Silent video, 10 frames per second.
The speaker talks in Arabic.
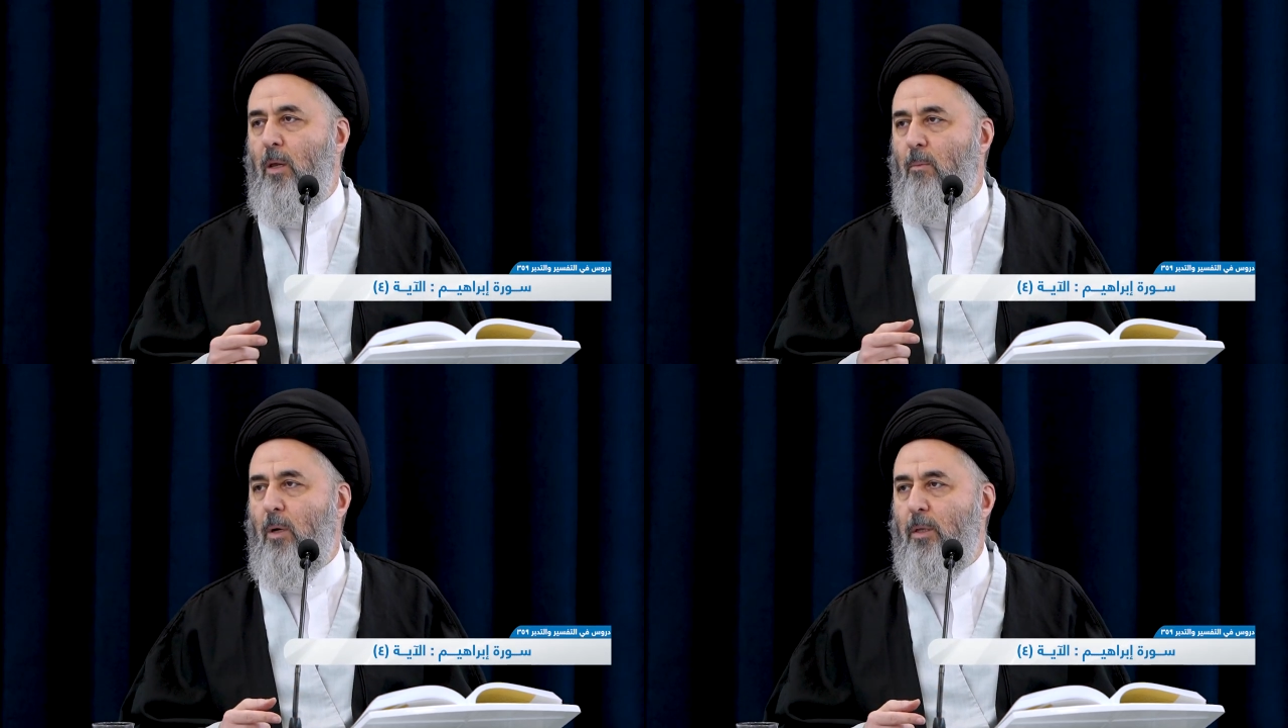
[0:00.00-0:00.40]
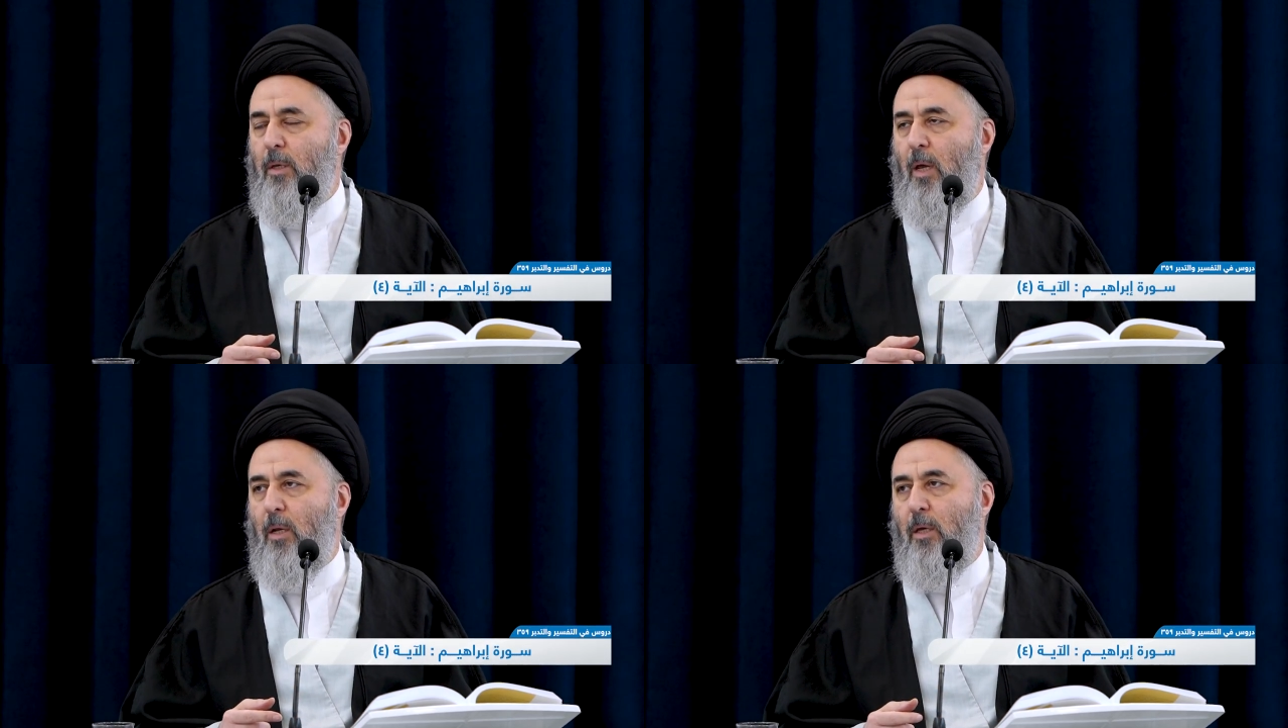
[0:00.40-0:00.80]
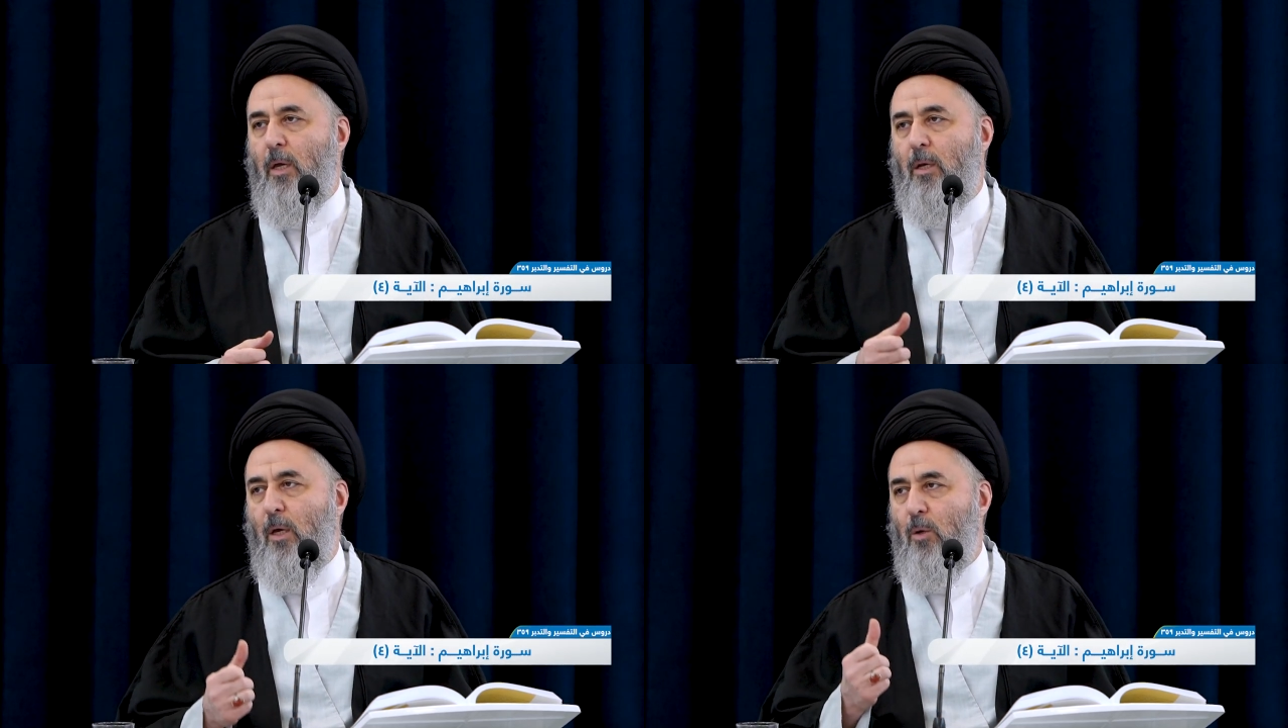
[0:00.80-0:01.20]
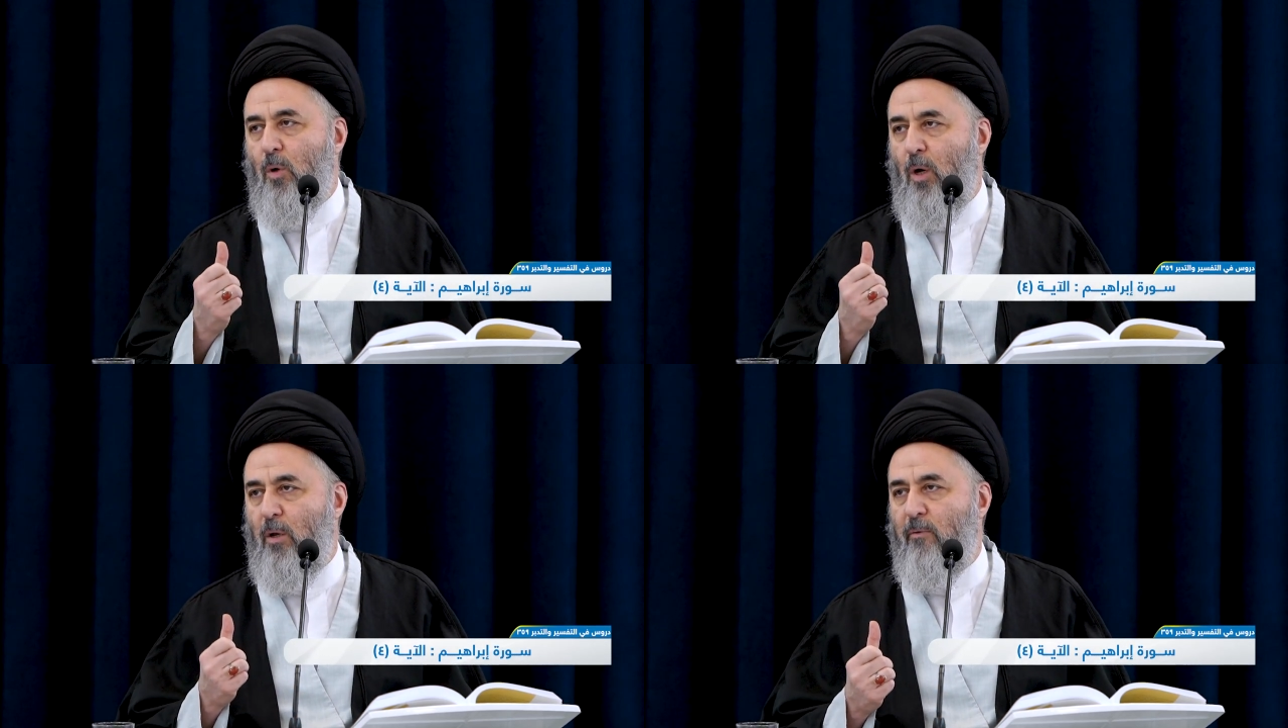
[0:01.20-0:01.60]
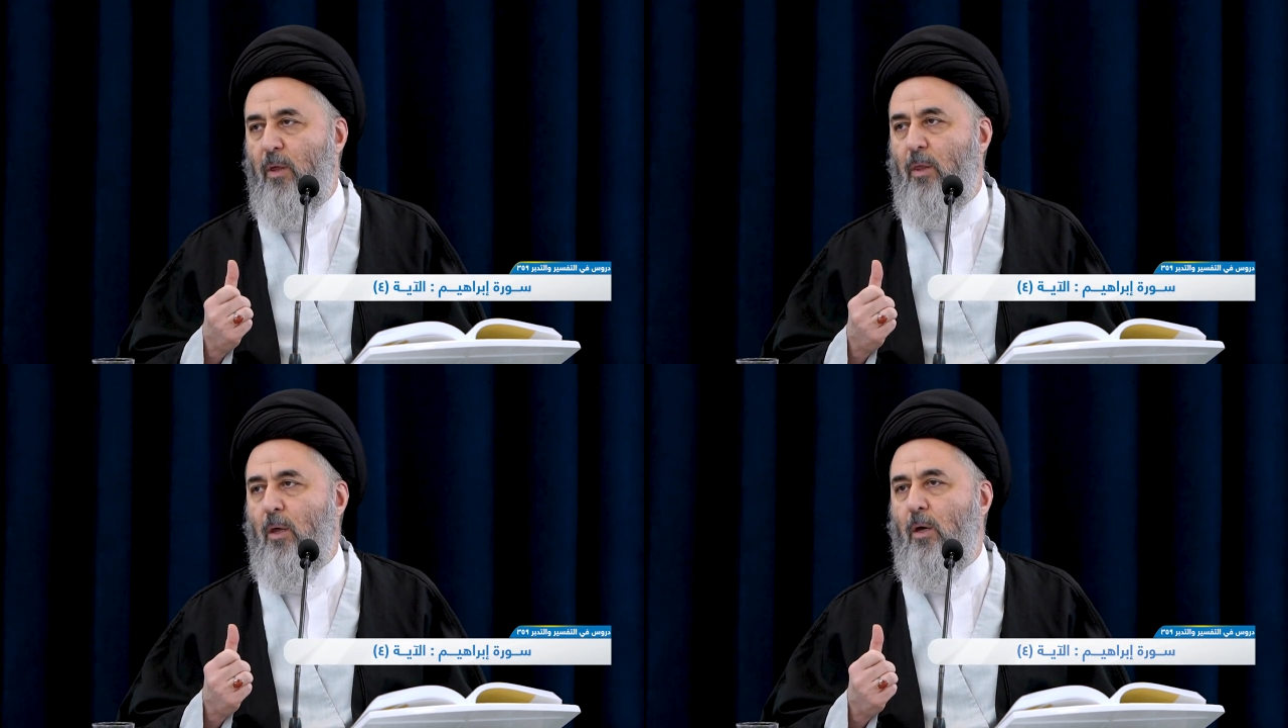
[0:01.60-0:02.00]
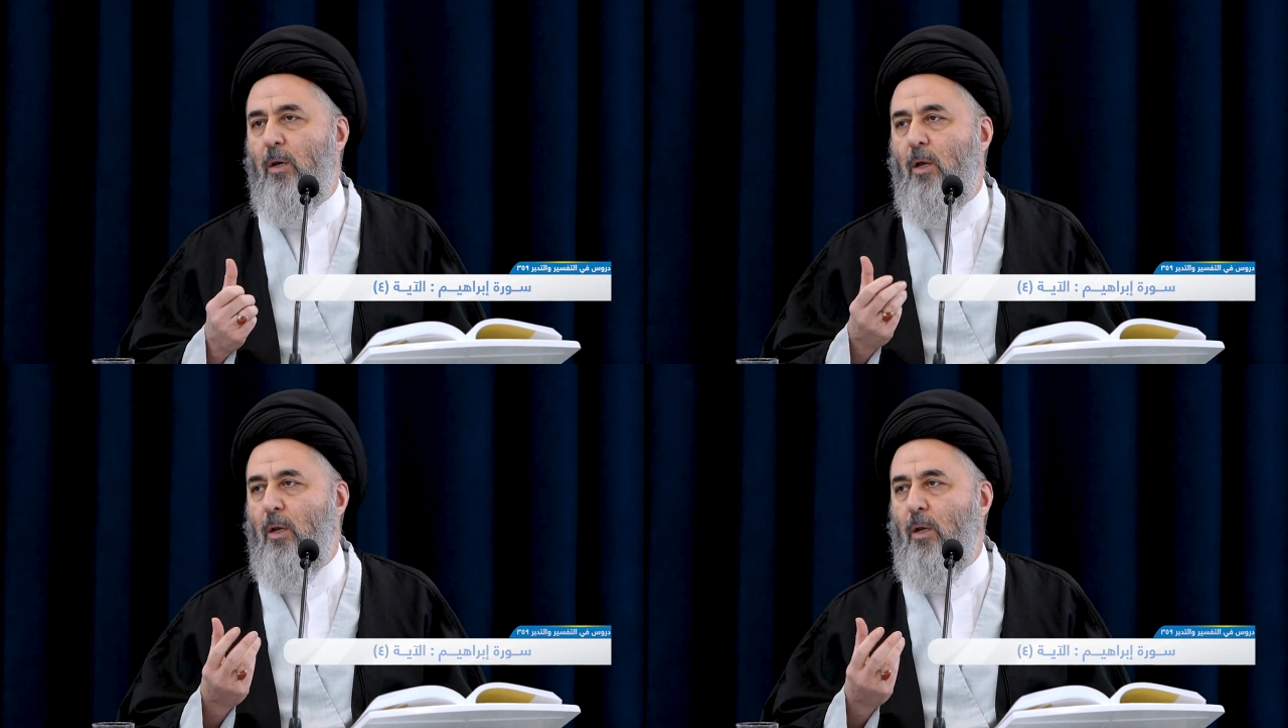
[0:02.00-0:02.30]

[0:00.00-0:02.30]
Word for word: الباطن عليه أن لا يخالف الظاهر